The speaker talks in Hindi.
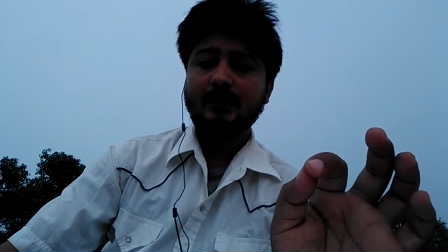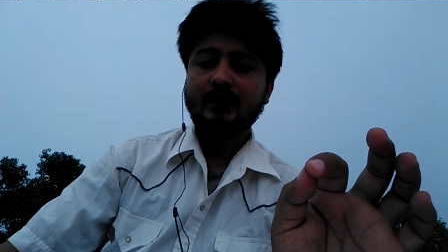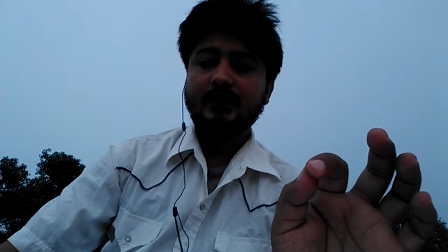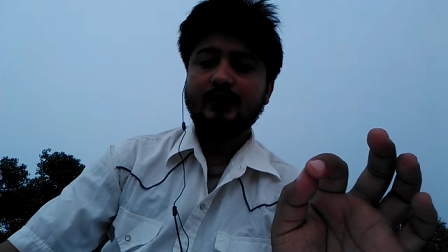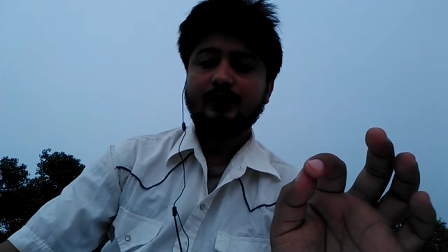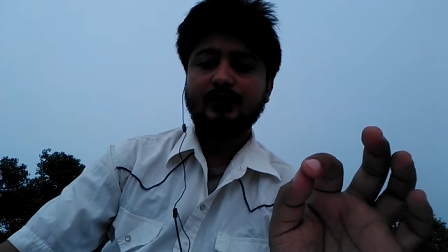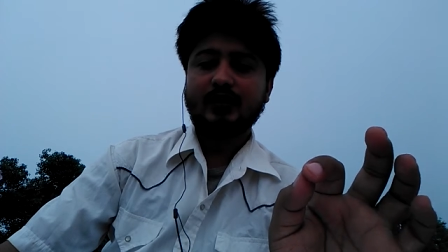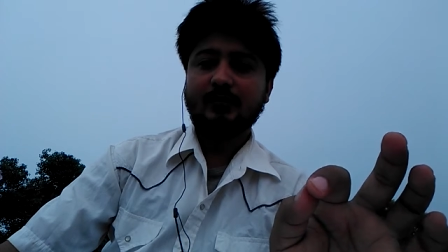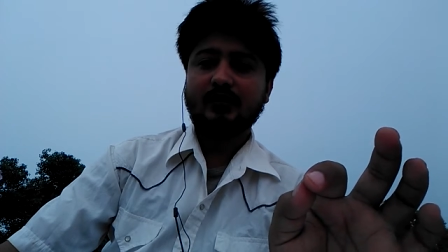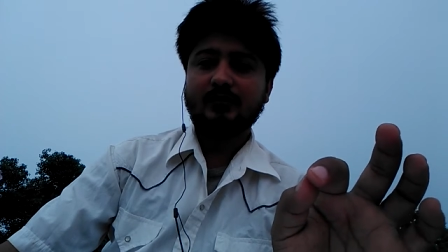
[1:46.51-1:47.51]
तो
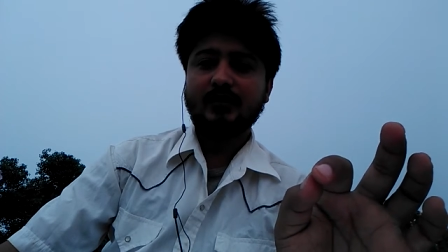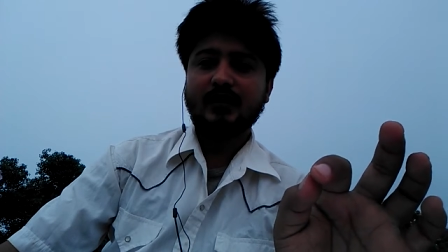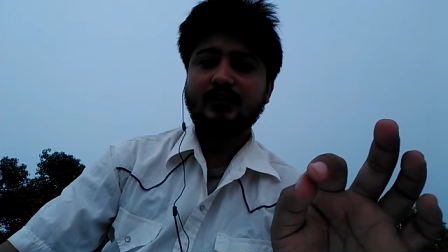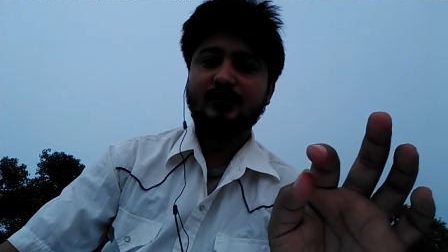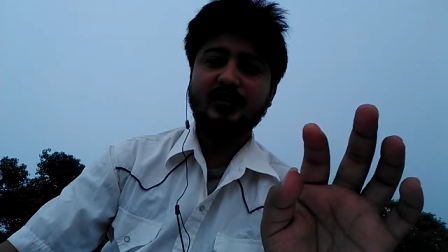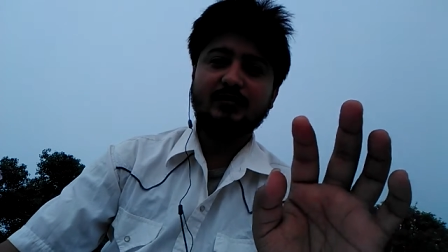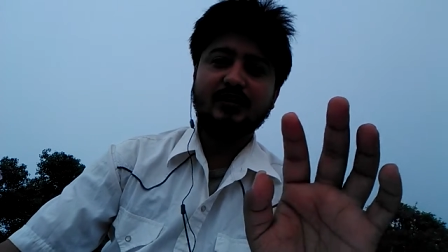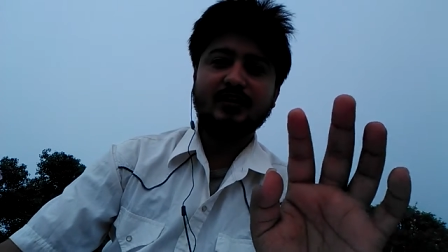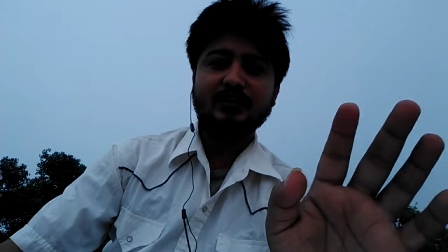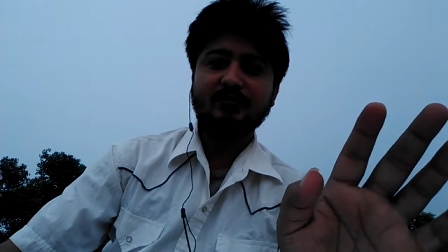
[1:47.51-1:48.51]
इसका मतलब ये है कि जितने भी
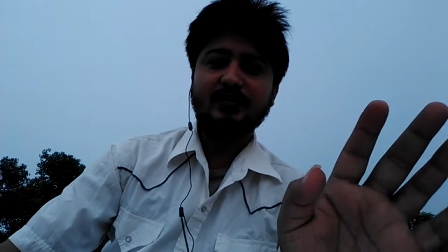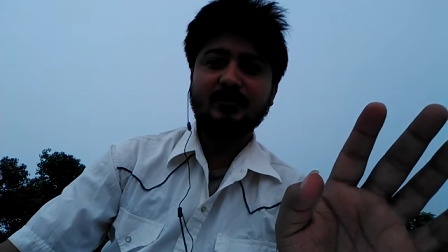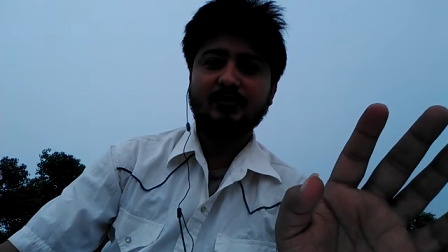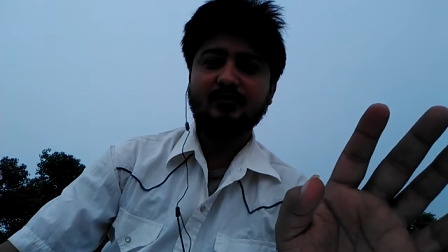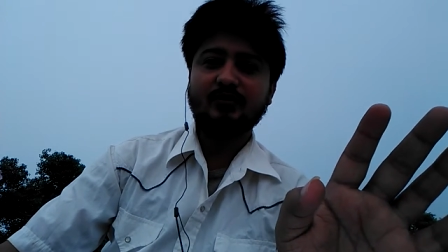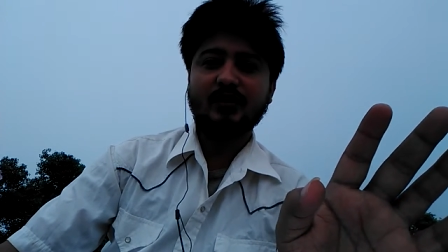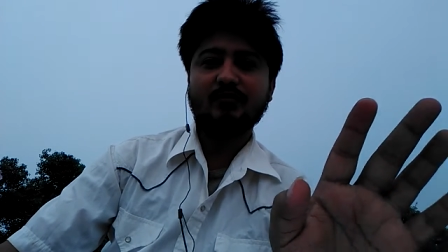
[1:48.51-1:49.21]
इंग्लिश मीडियम स्कूल हैं